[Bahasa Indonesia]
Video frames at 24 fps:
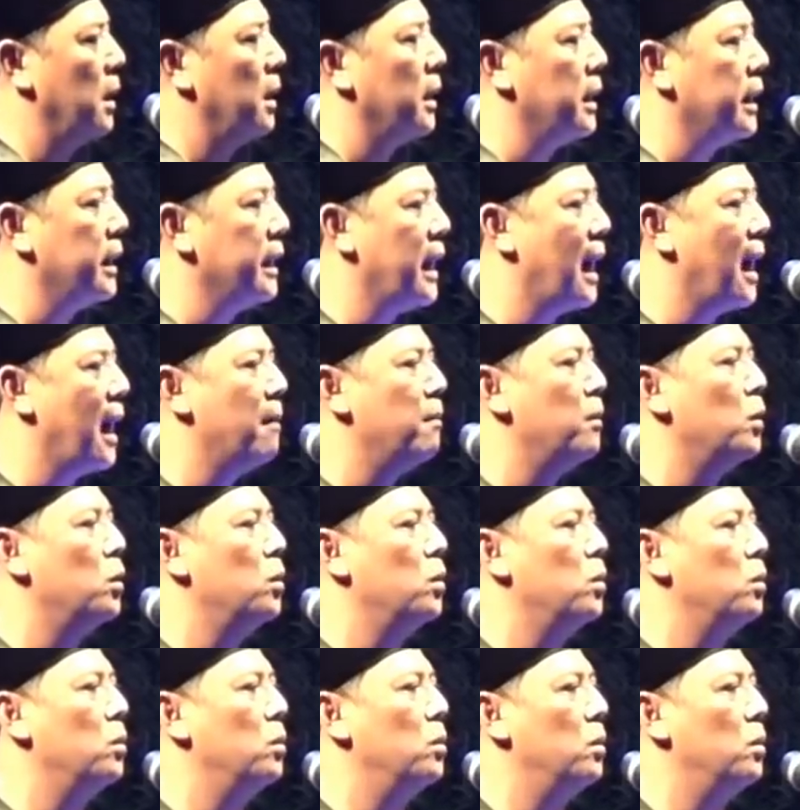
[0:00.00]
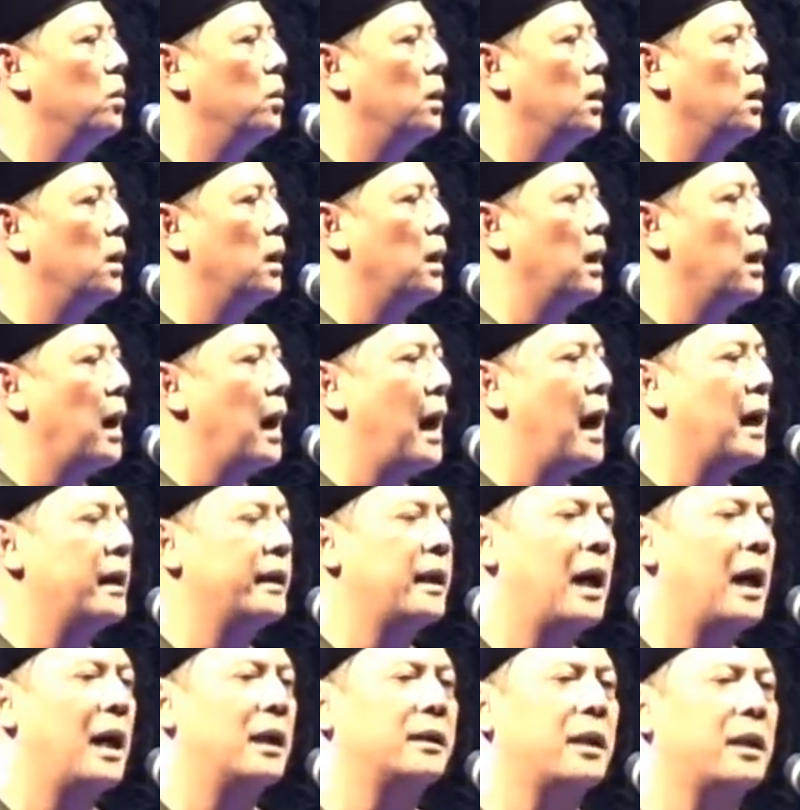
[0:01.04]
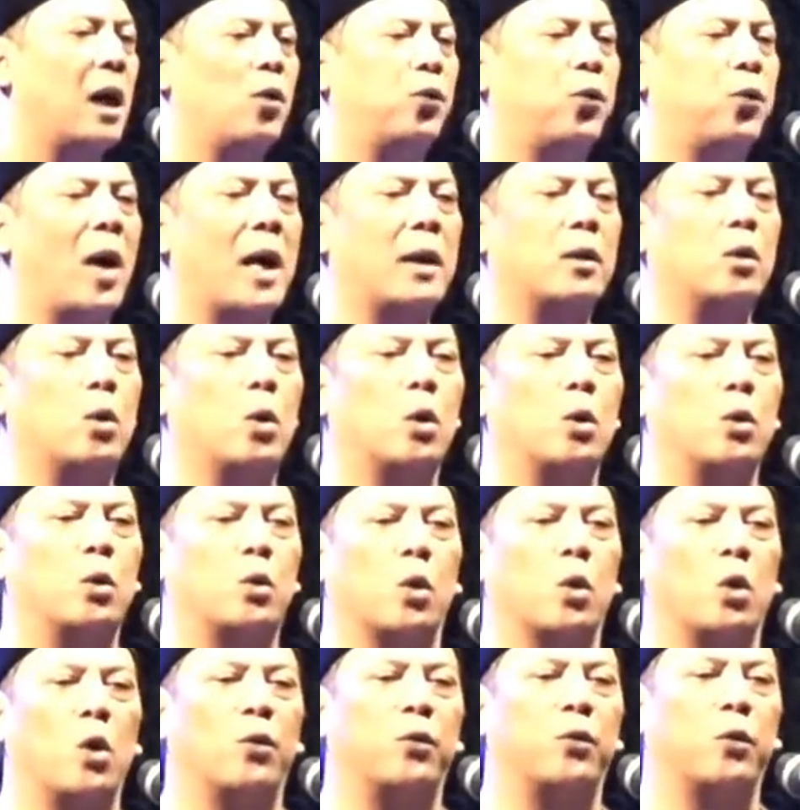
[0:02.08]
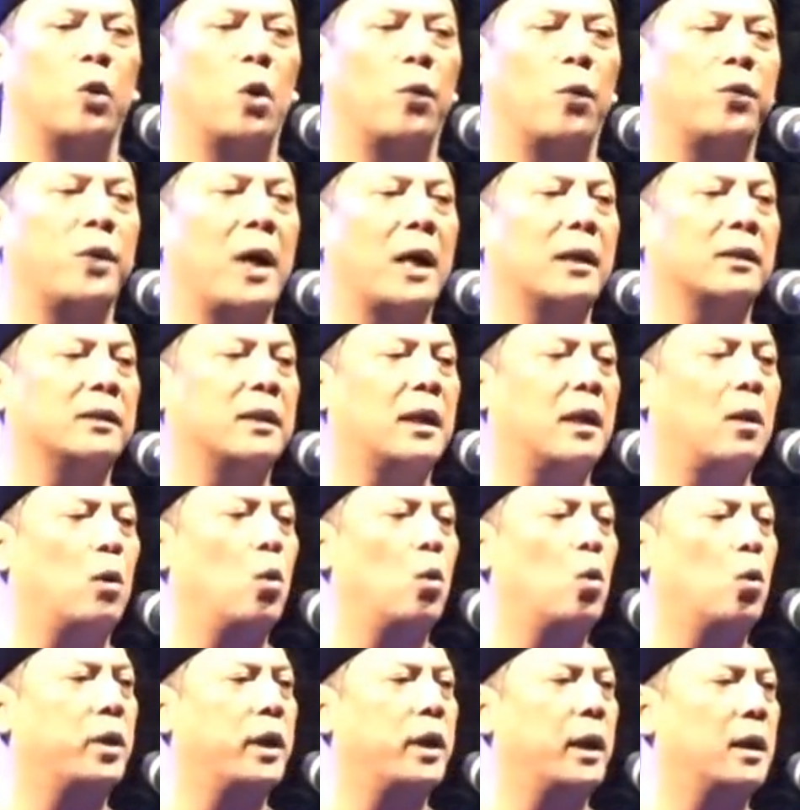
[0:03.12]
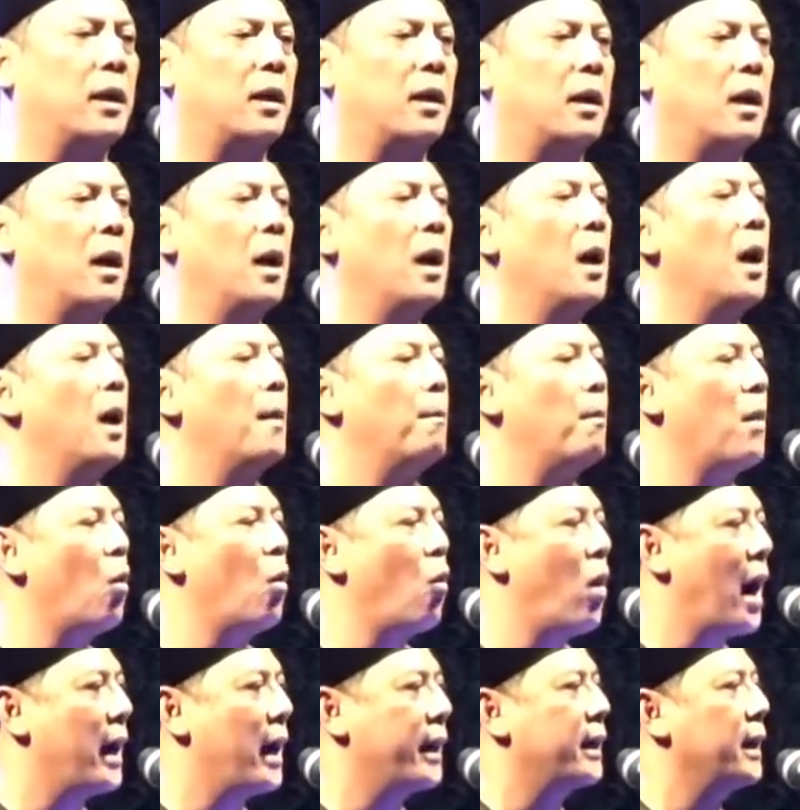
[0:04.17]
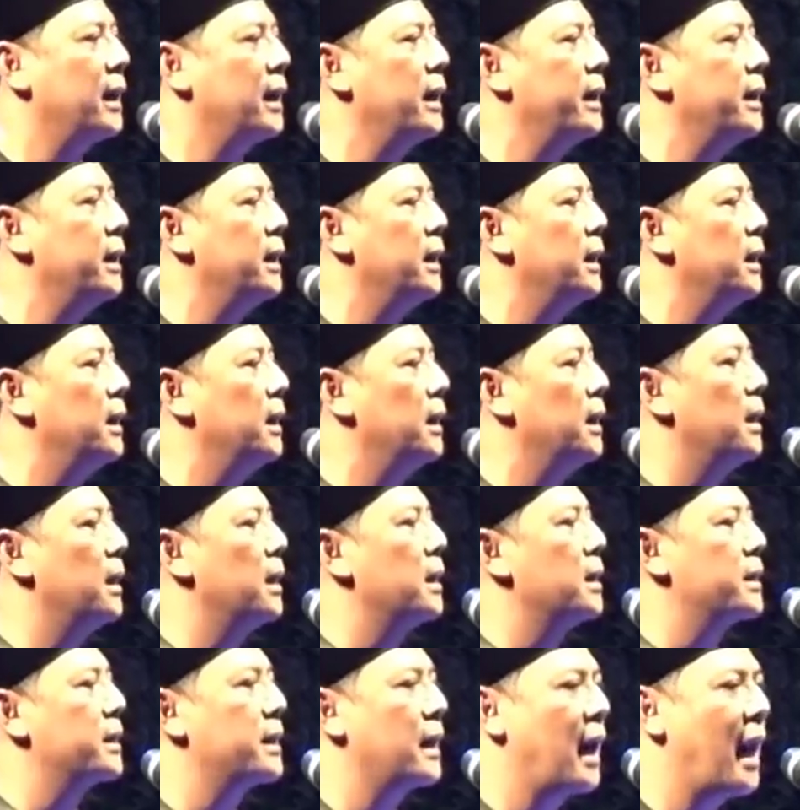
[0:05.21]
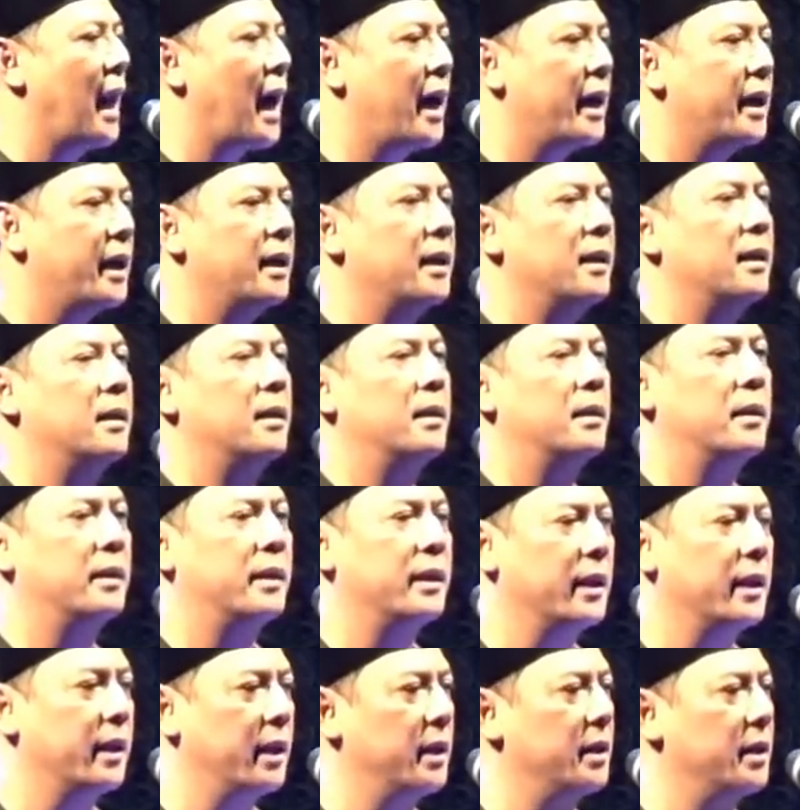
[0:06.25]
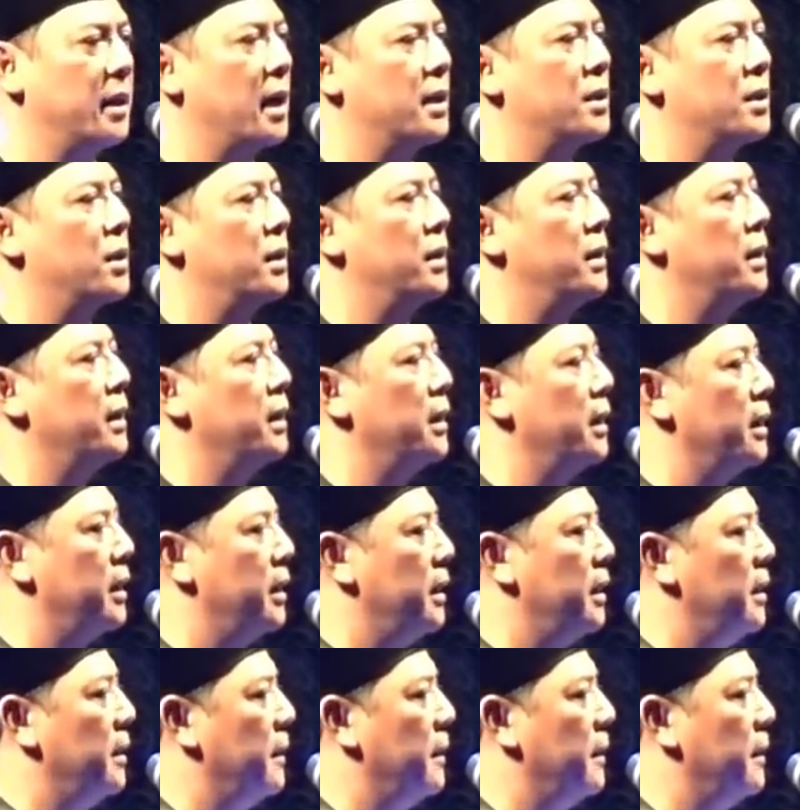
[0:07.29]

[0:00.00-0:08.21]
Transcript: diammu adalah tafakur huruf-huruf yang terukir mewakili selain dirinya sendiri.